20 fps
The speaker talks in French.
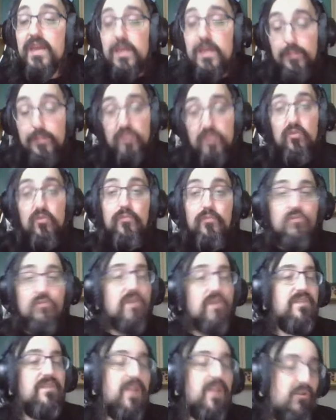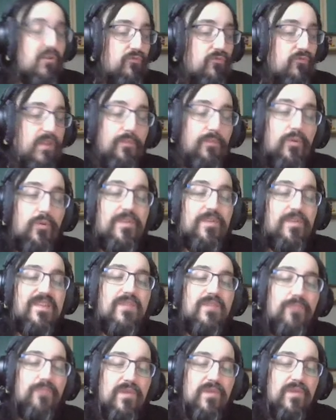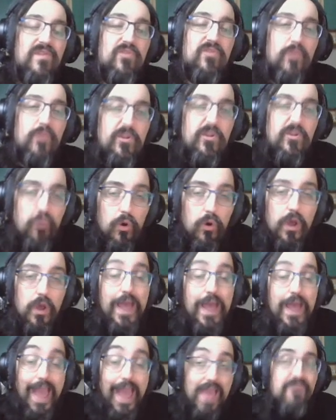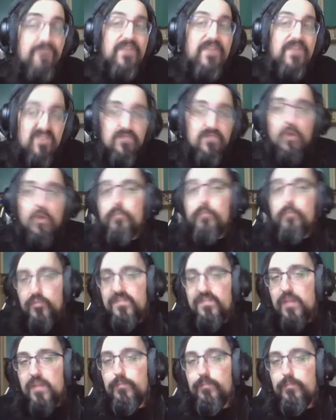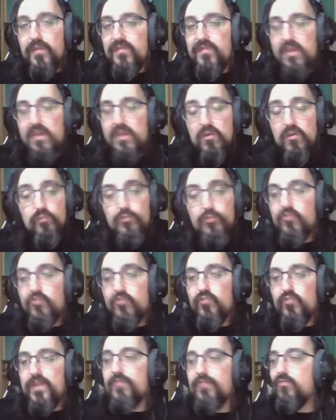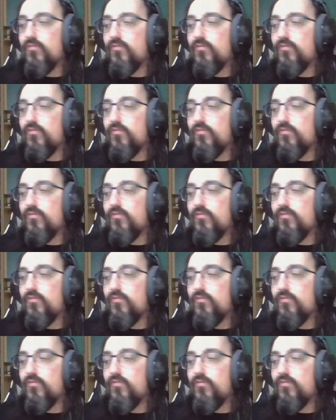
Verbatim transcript: qu'après, ton pouvoir, c'est de rajouter plus 7 PV tous les tours. Effectivement, plus 7 PV ou plus 8, tu